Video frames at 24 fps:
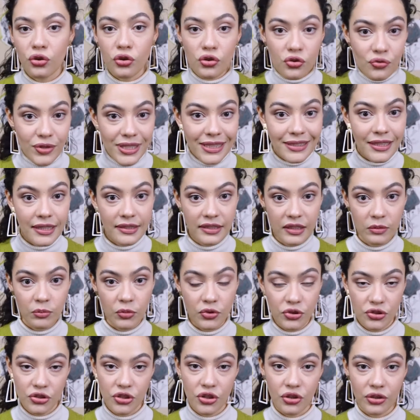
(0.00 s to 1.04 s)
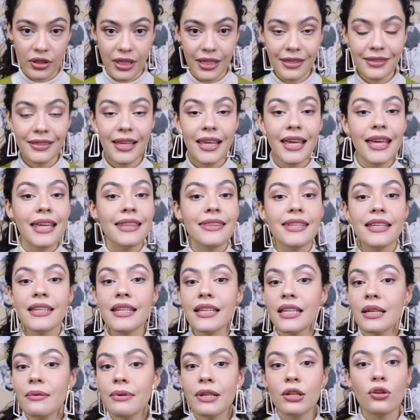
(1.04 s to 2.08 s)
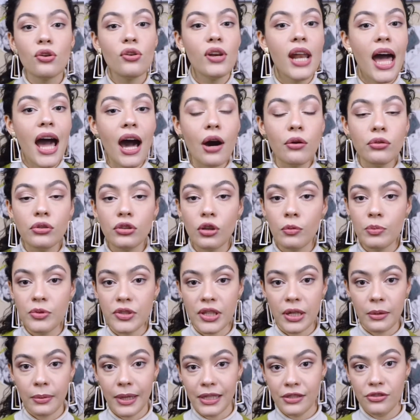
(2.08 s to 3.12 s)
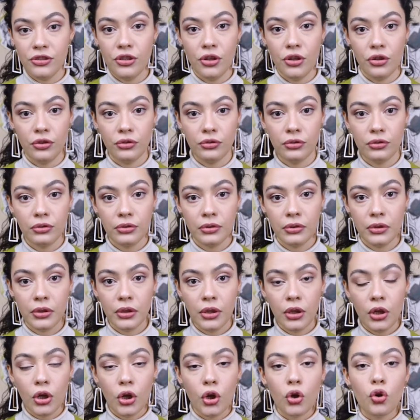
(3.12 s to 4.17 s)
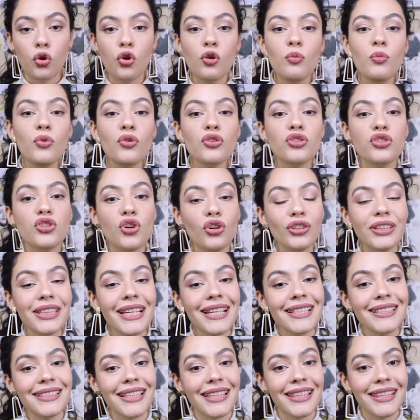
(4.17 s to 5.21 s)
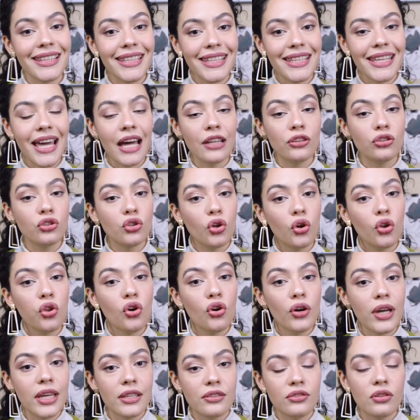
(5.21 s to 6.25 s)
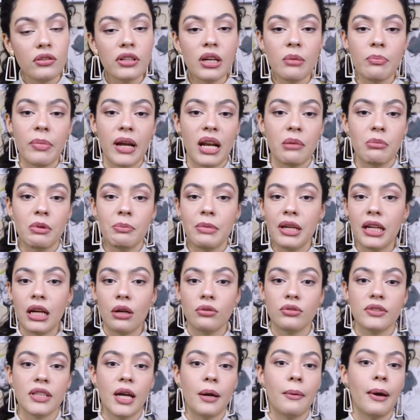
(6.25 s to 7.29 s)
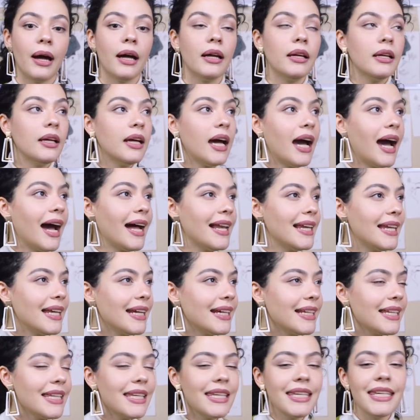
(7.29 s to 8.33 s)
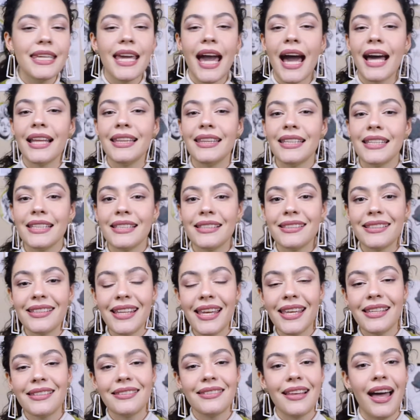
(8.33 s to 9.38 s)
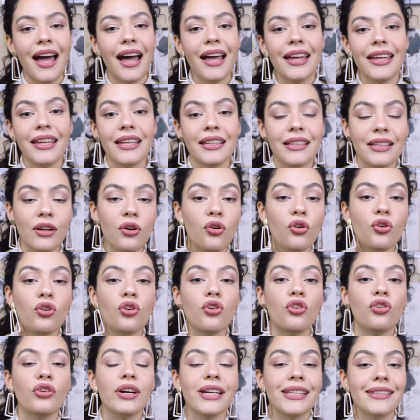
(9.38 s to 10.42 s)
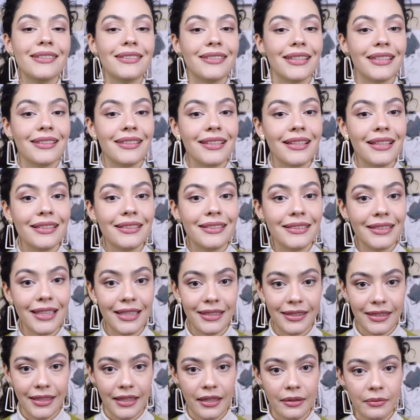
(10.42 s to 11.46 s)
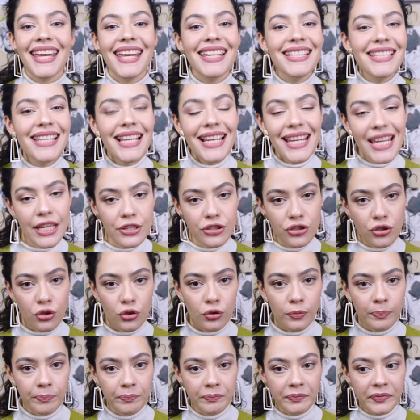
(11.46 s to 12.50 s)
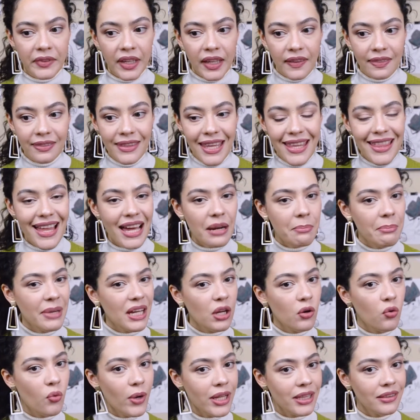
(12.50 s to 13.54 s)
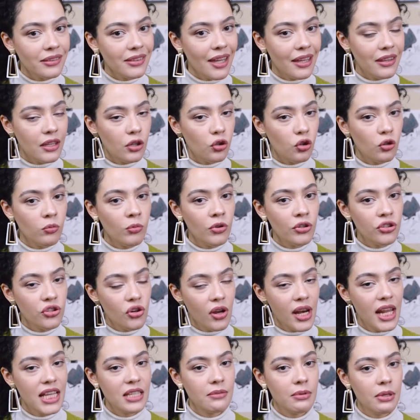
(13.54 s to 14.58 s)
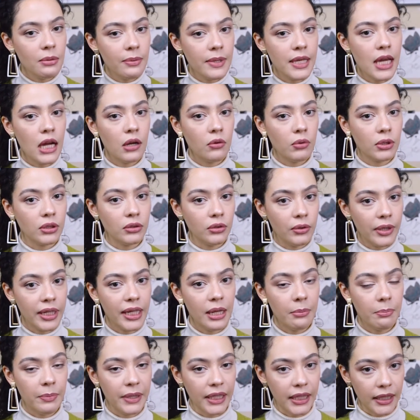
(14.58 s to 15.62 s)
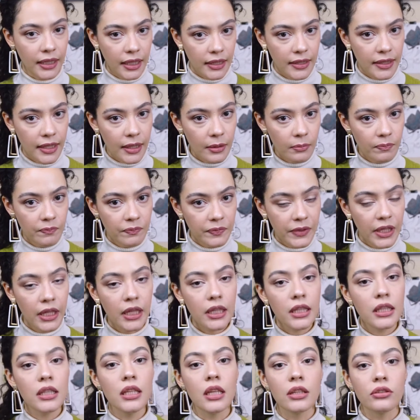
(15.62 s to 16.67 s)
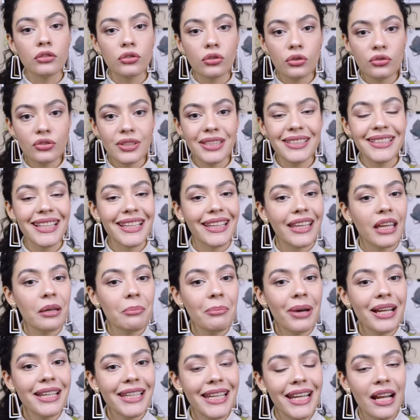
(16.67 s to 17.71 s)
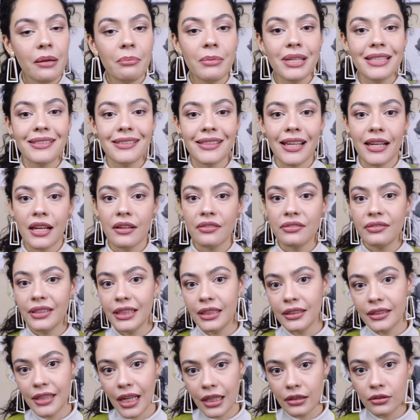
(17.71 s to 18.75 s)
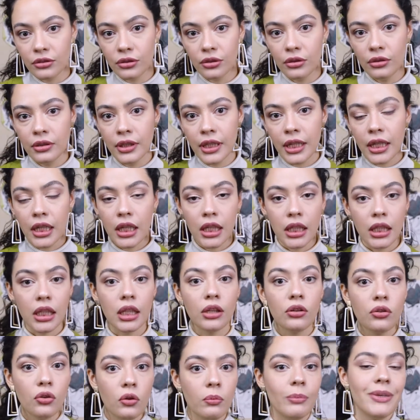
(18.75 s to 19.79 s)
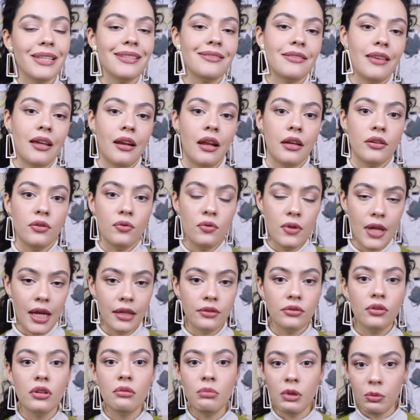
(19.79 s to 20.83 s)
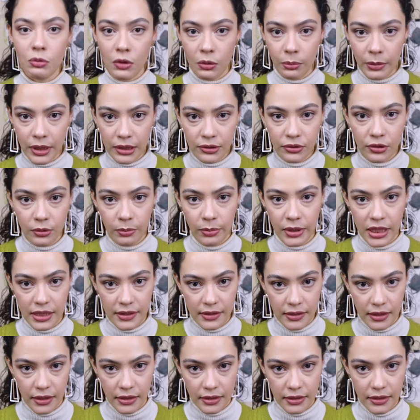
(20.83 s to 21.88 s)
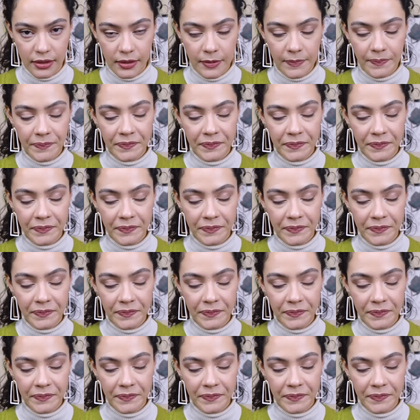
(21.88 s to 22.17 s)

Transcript: con nuestras emociones, tiene que ver con la autoobservación. Cómo yo trascendía todo eso que para mí me causaba alegría, tristeza, enojo, etcétera, etcétera. Es el hecho de darme cuenta de cómo yo las vivía cuando era pequeña y entonces de qué manera me están afectando que no me están ayudando en mi momento presente.